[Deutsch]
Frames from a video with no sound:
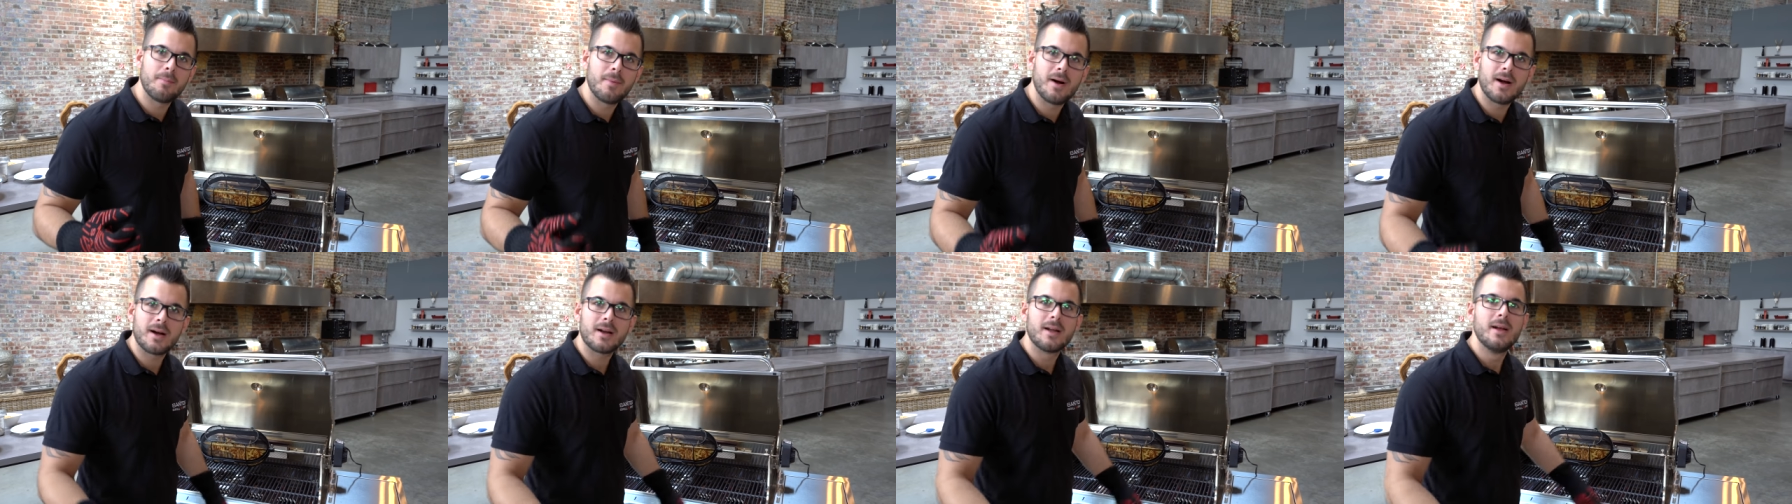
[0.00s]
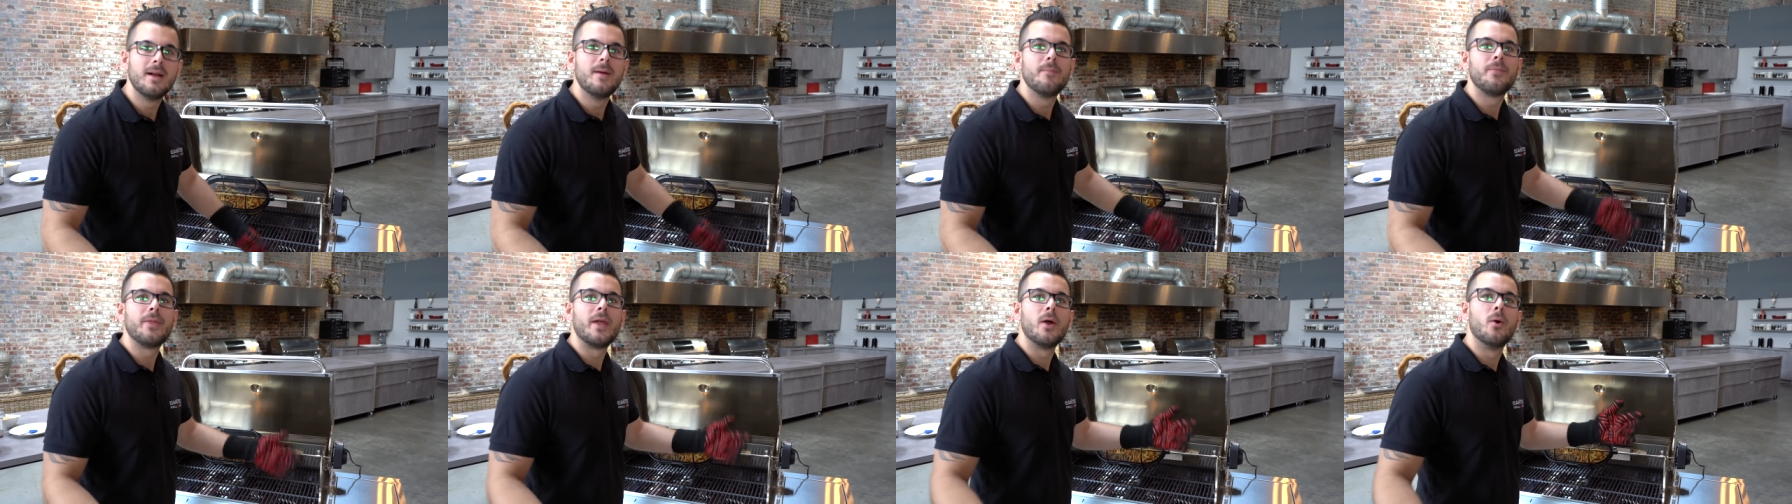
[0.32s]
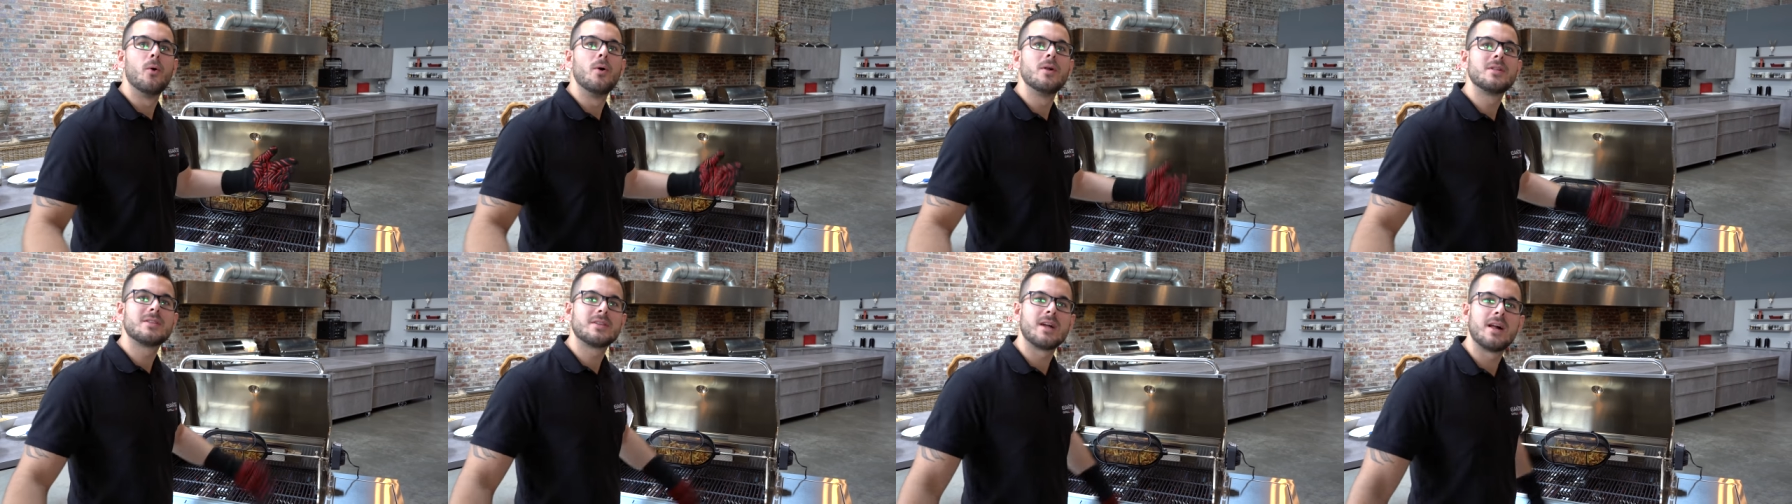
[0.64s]
mag, der
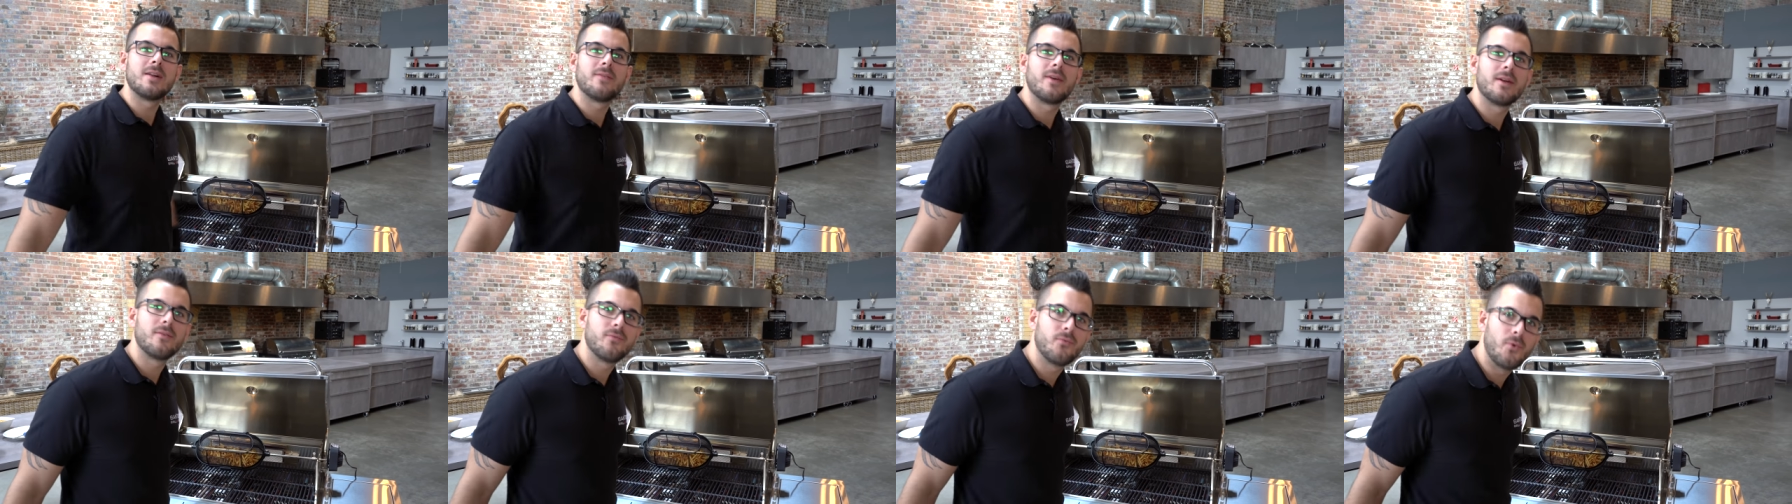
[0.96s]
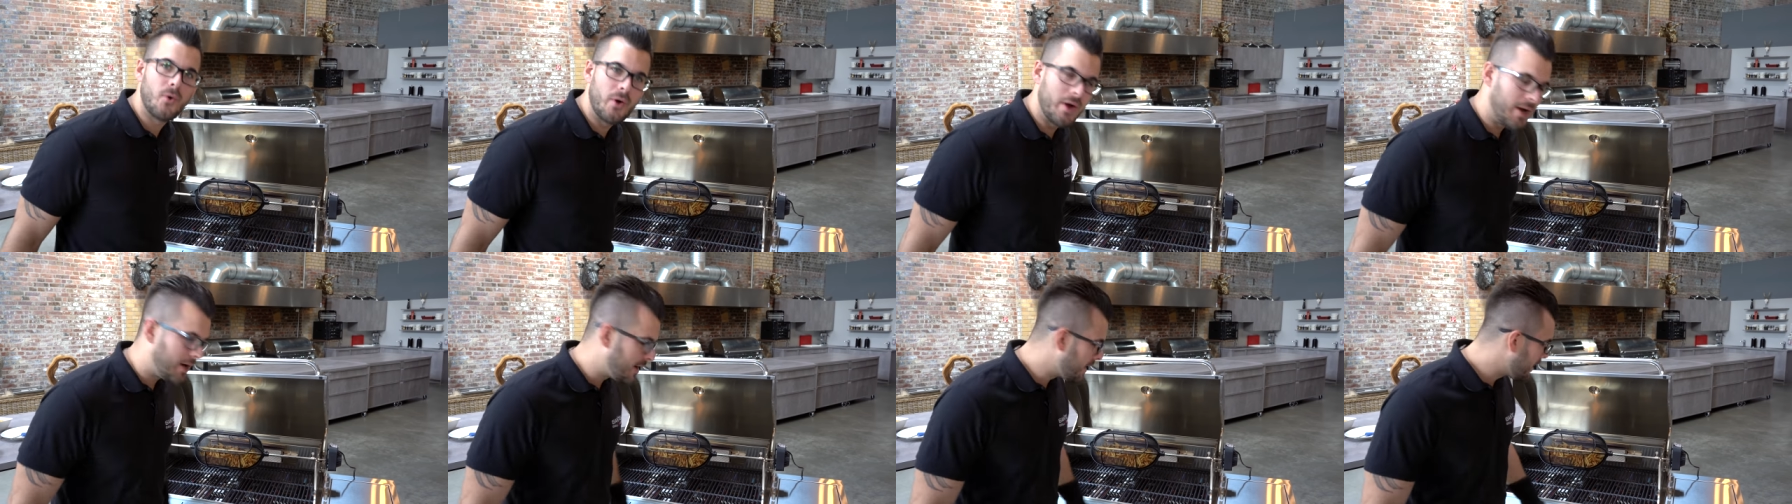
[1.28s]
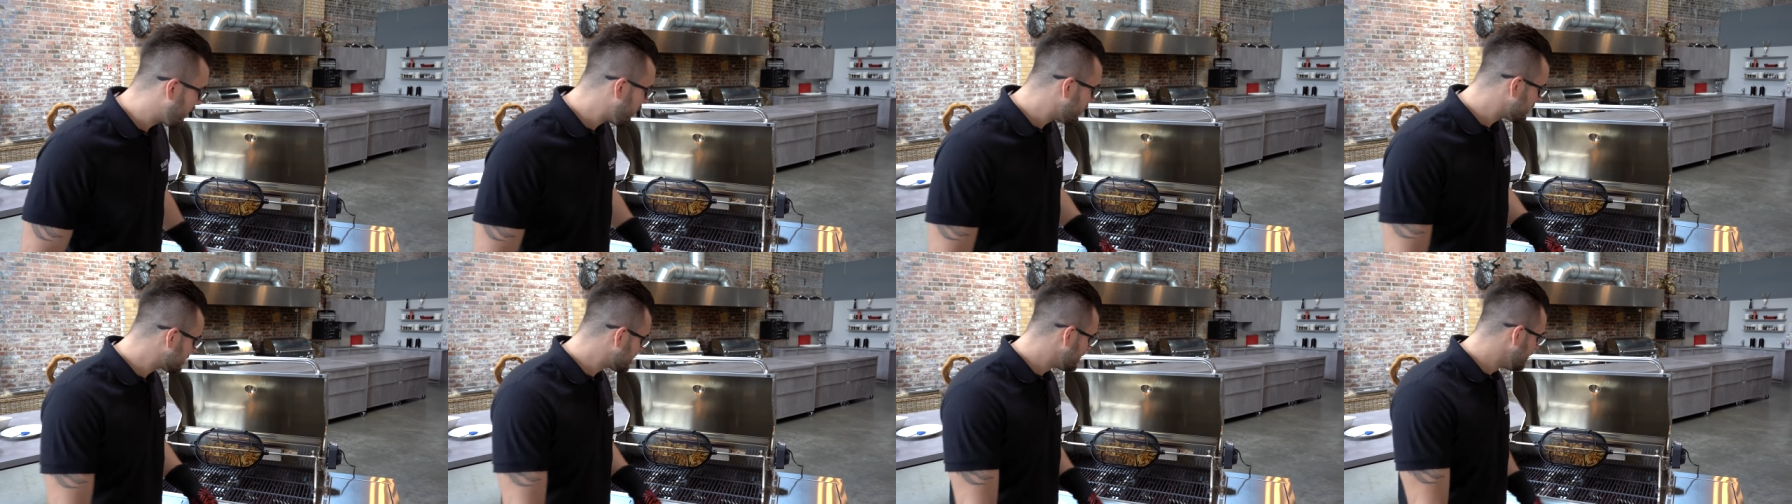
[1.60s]
holt es halt was vorher
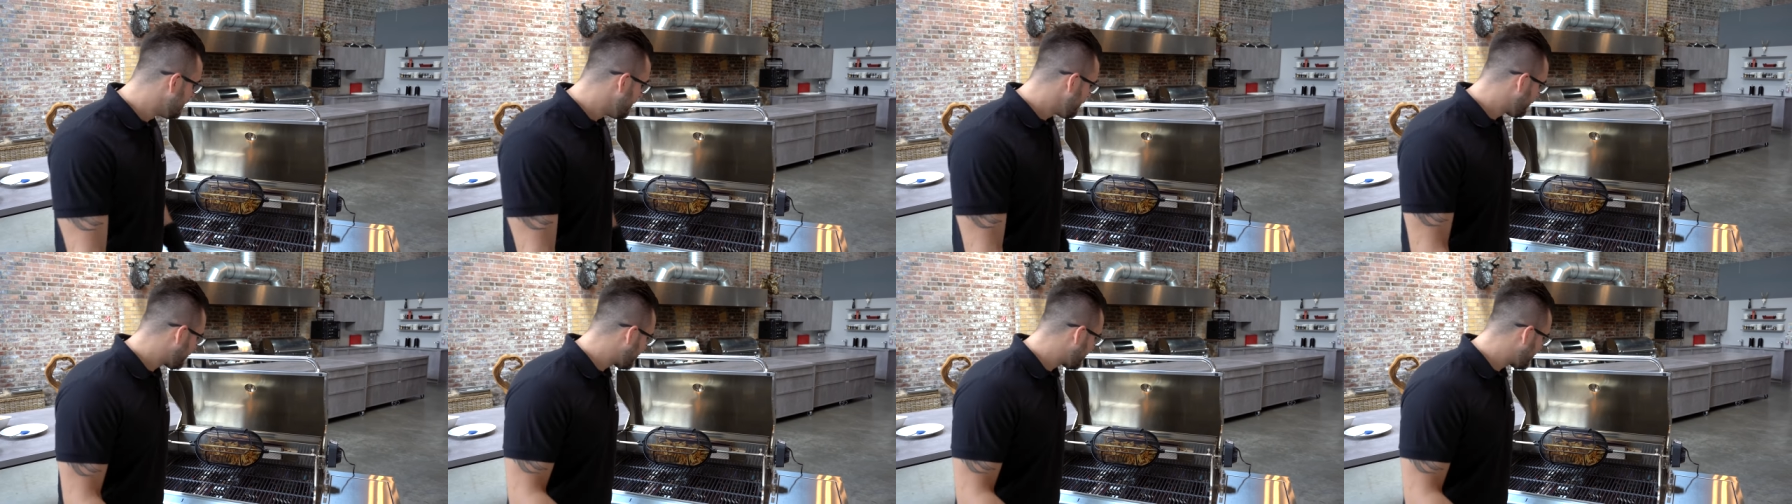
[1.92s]
raus.